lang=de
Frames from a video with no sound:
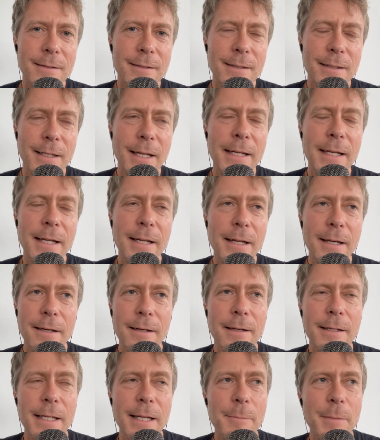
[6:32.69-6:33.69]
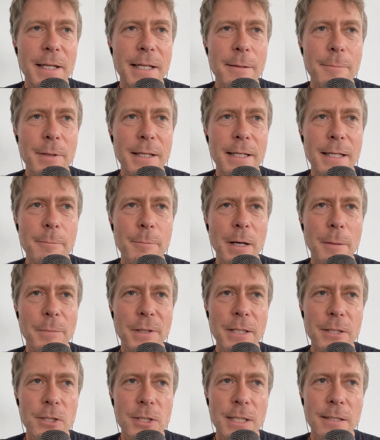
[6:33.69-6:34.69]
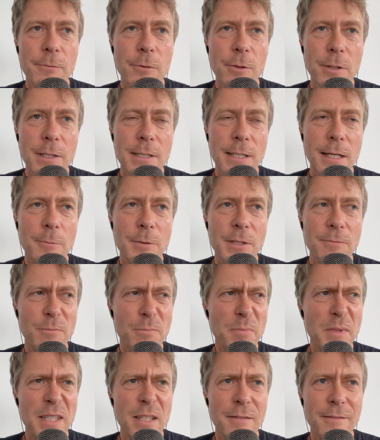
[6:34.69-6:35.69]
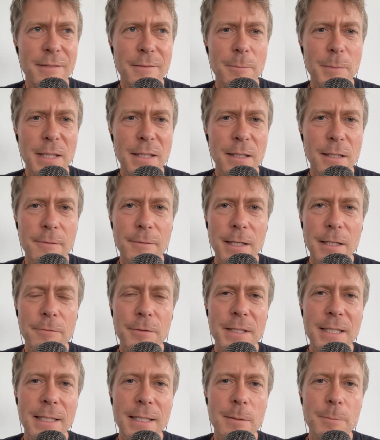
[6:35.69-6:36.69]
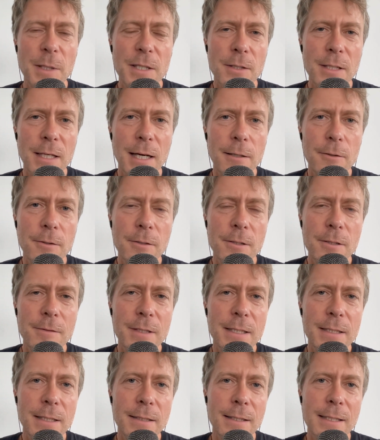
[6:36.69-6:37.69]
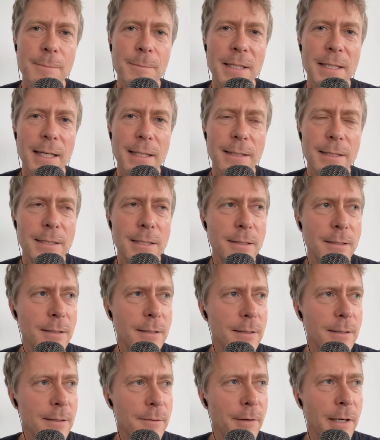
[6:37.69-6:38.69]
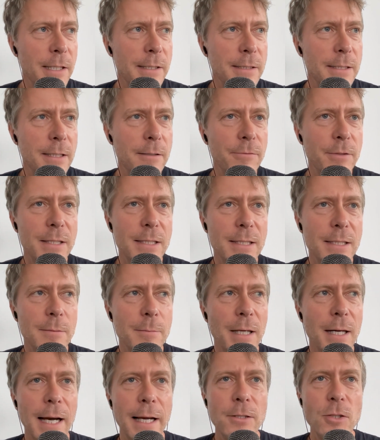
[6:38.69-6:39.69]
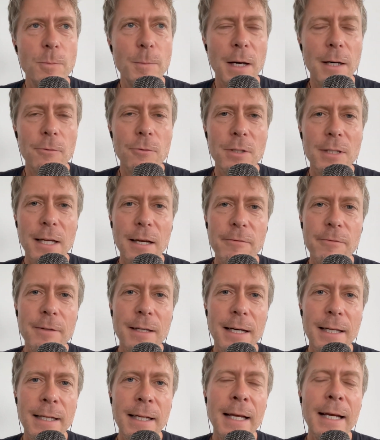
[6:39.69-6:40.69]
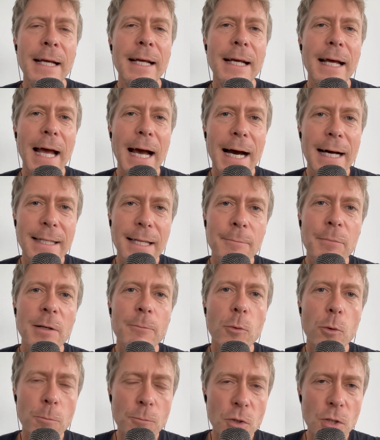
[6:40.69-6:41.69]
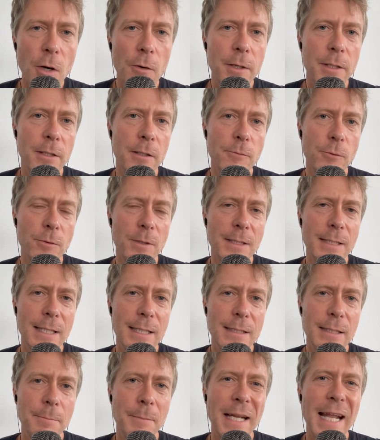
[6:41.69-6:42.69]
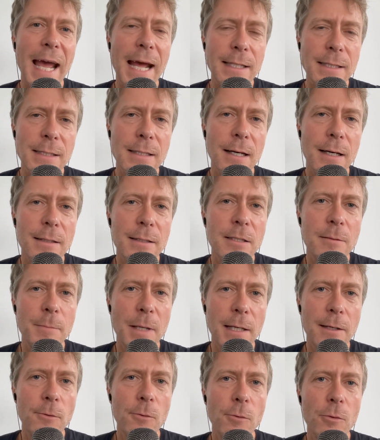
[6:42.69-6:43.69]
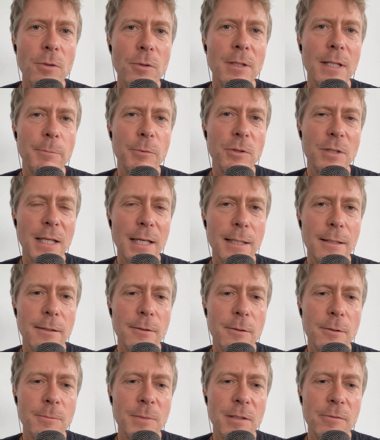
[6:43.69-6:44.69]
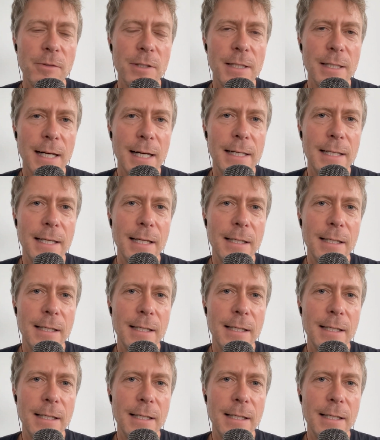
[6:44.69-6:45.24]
Äh, nee, nee, nee. In dem, in dem, in dem Papier steht wirklich, glaube ich, minder, minder qualifiziertes Personal oder sowas drin, dass man da nicht äh, quantifizierbare Einsparungen treffen kann. Er hat aber im Umschau-Interview gesagt, man hätte gar nicht mehr genügend Apotheker, um die Filialen